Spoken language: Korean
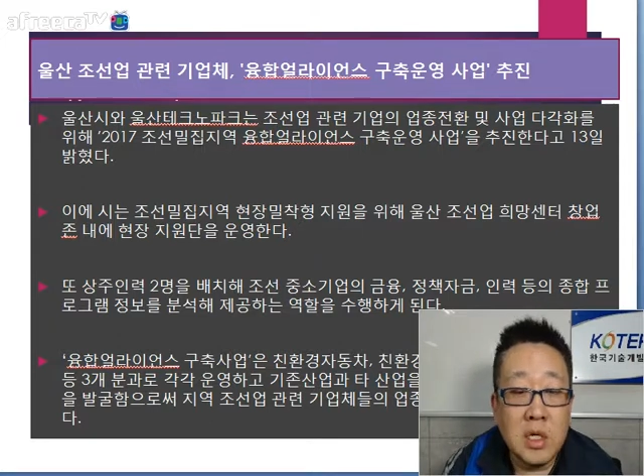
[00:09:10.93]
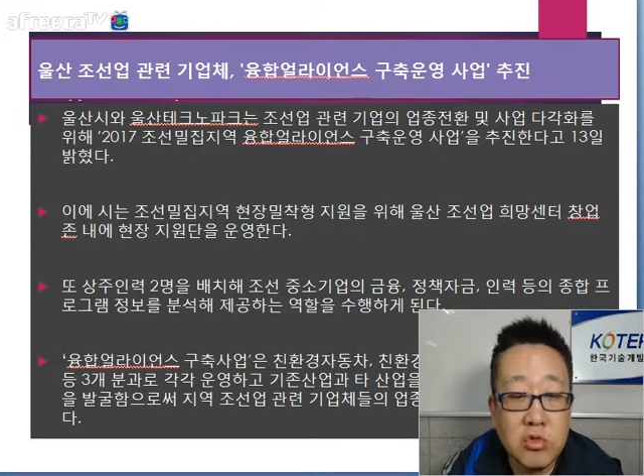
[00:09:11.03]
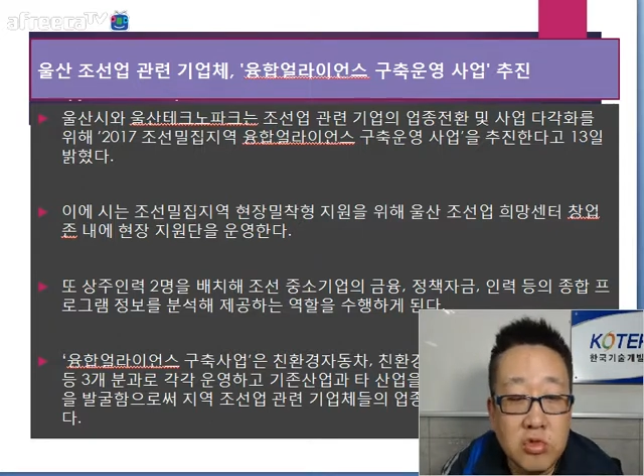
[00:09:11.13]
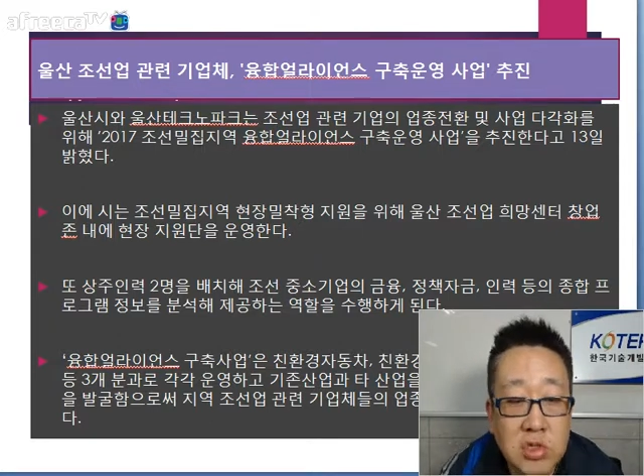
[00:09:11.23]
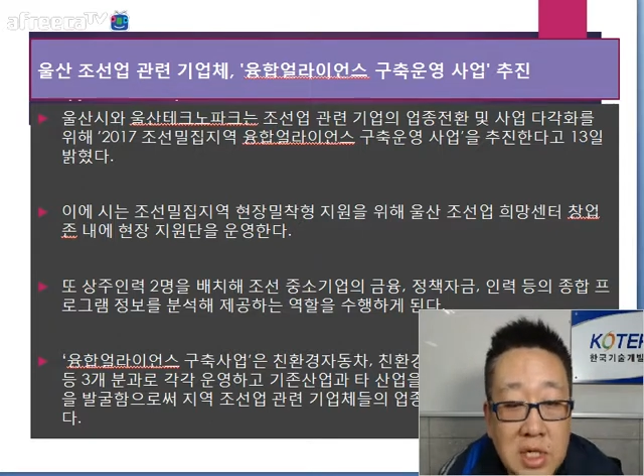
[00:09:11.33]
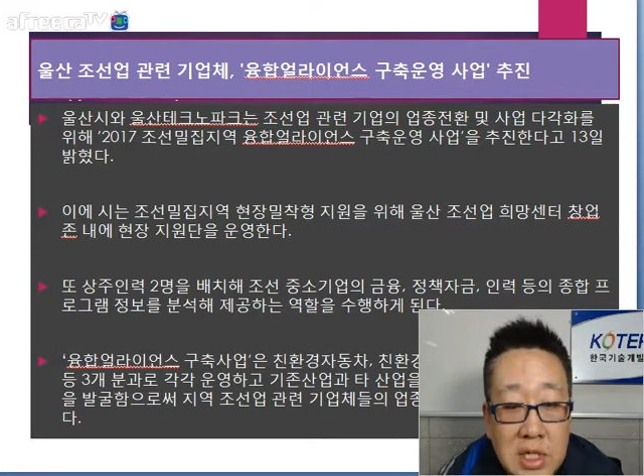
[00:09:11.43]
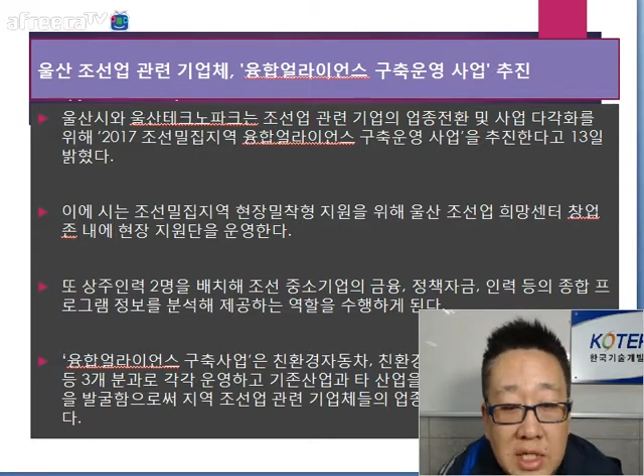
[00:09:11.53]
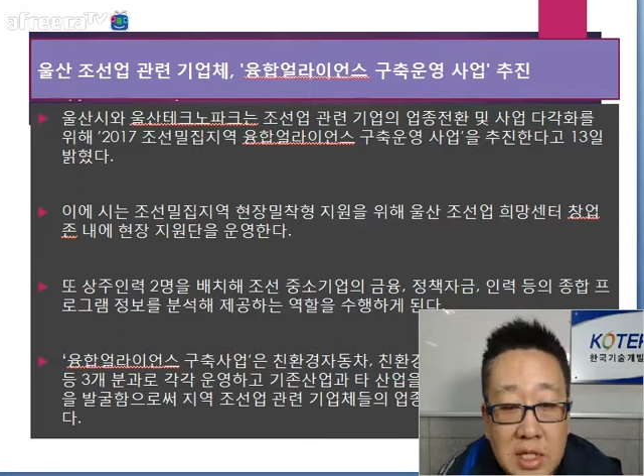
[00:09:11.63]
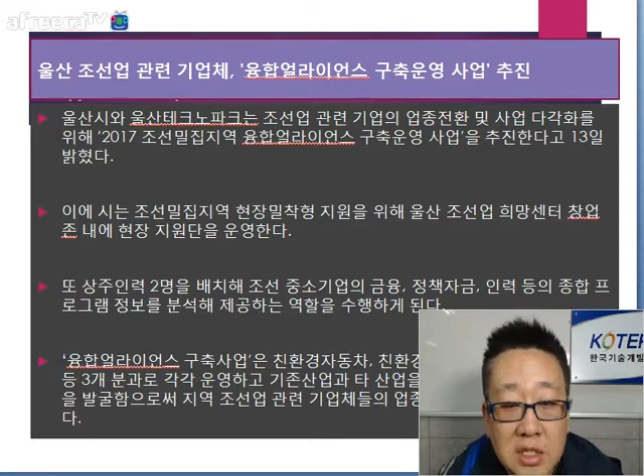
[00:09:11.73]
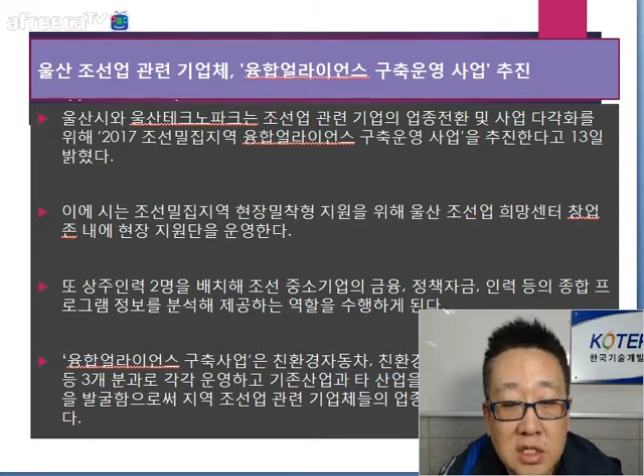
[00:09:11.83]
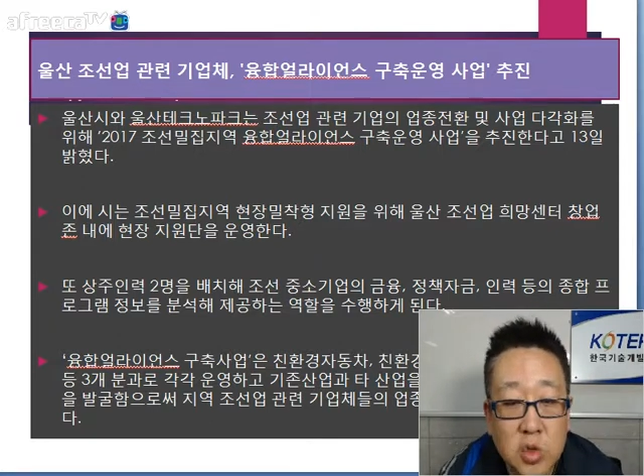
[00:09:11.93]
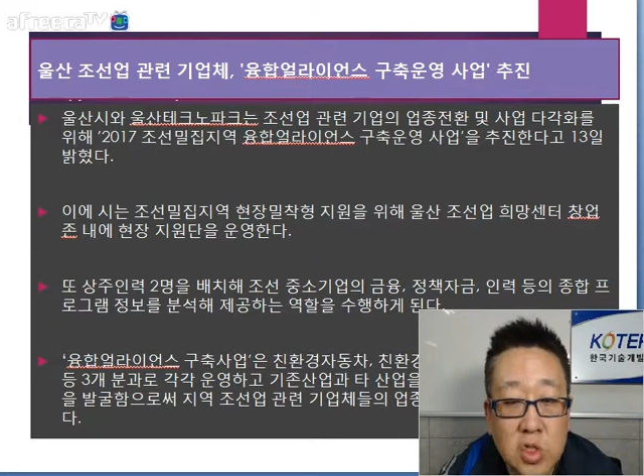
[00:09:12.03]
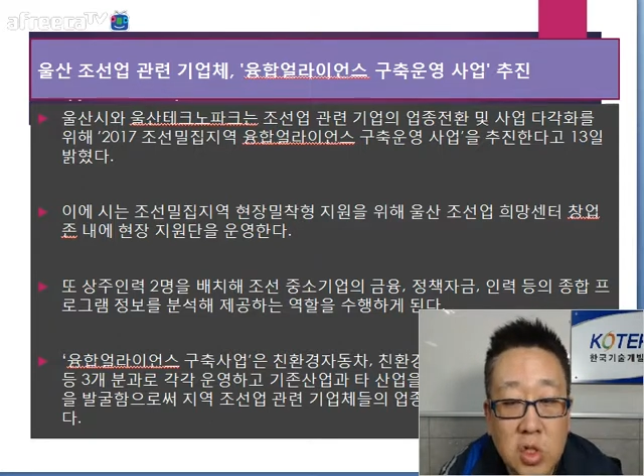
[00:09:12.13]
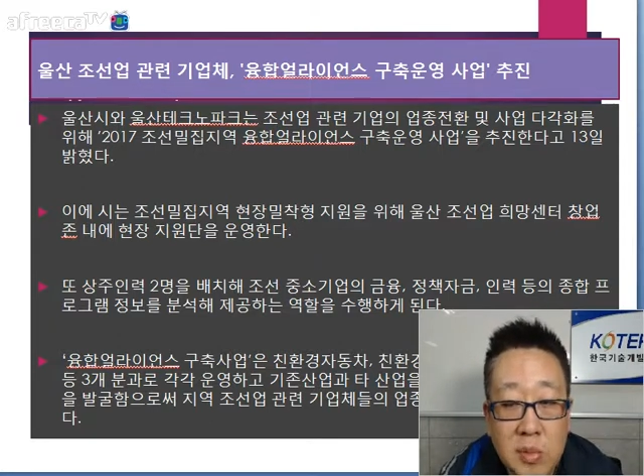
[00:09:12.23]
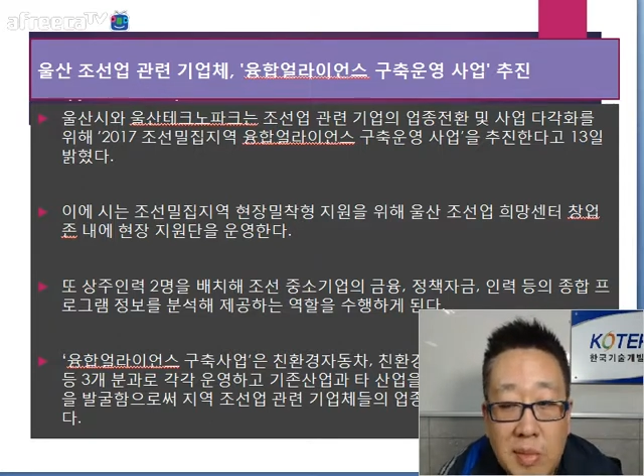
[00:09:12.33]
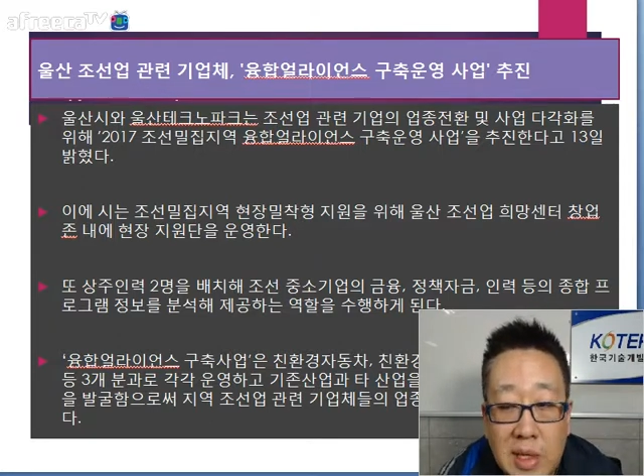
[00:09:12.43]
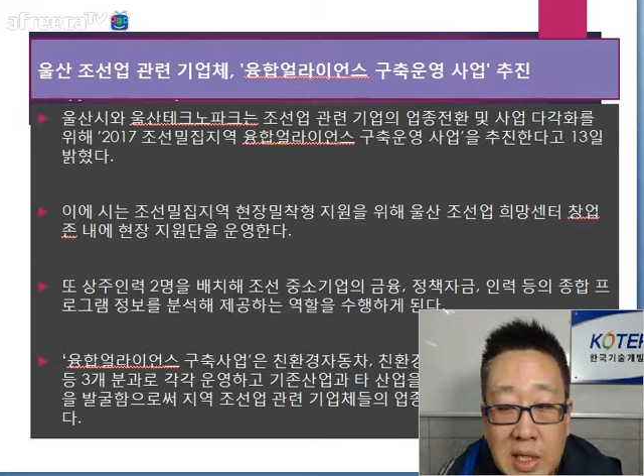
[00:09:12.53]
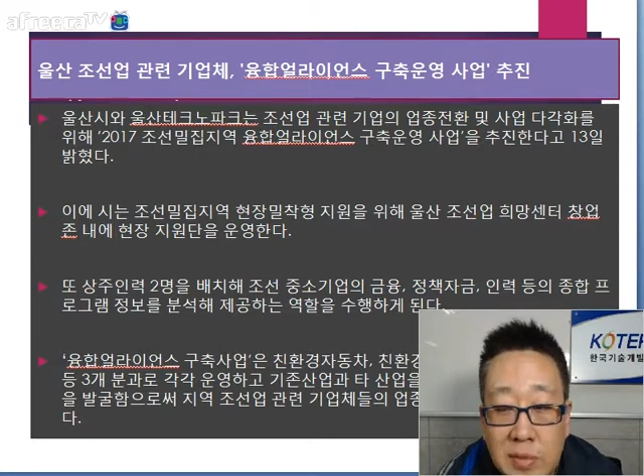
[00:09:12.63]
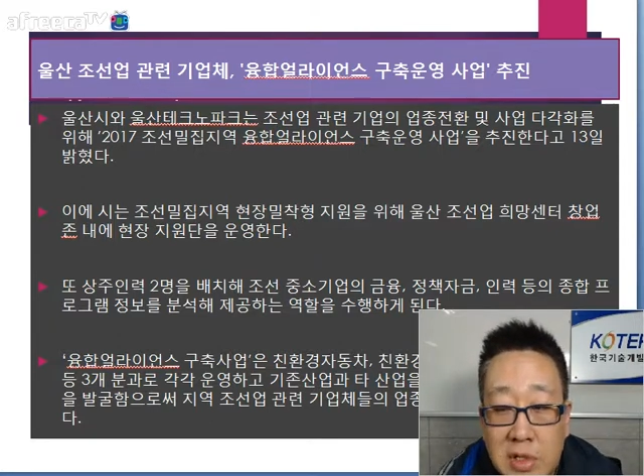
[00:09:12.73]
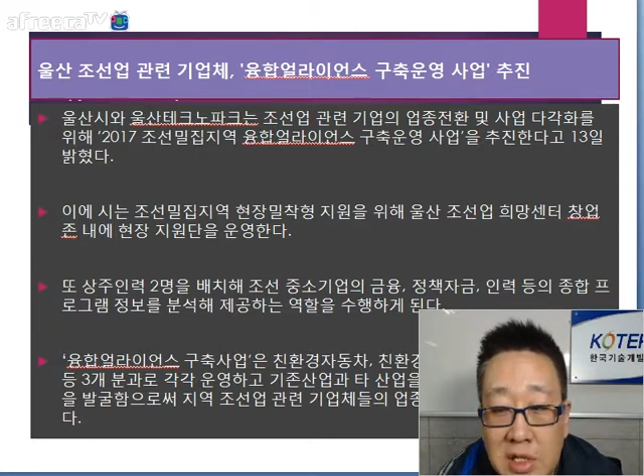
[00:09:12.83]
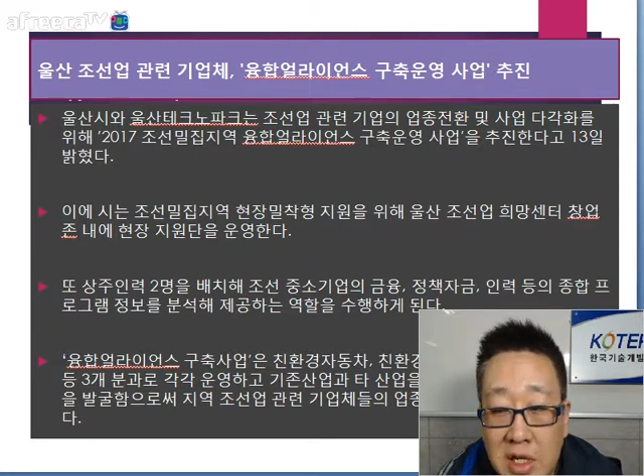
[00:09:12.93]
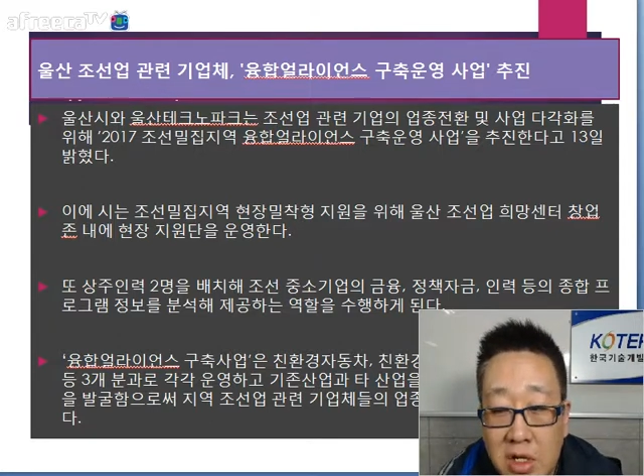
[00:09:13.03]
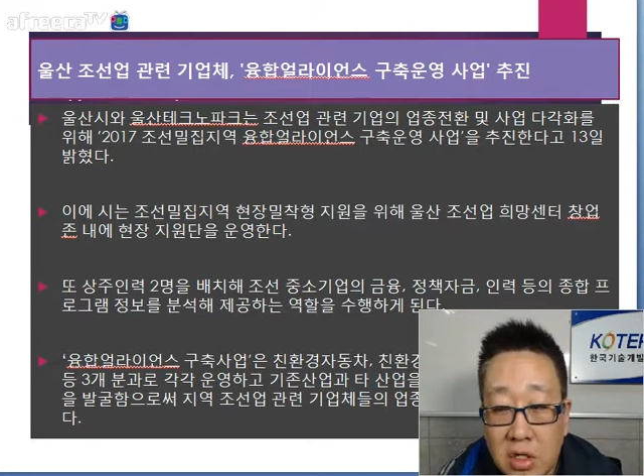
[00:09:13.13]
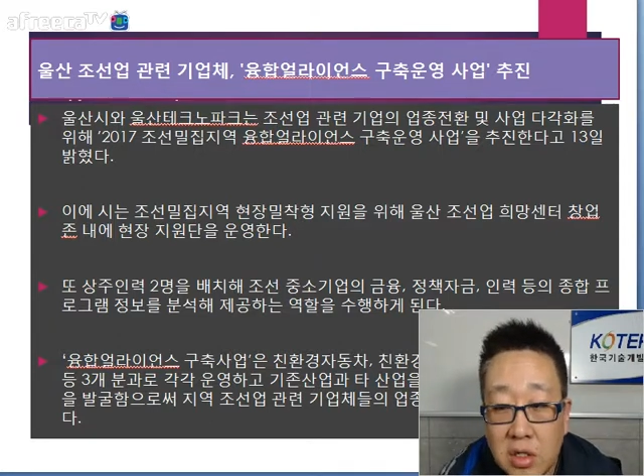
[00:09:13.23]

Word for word: 울산이 그 조선업이 많이 힘들잖아요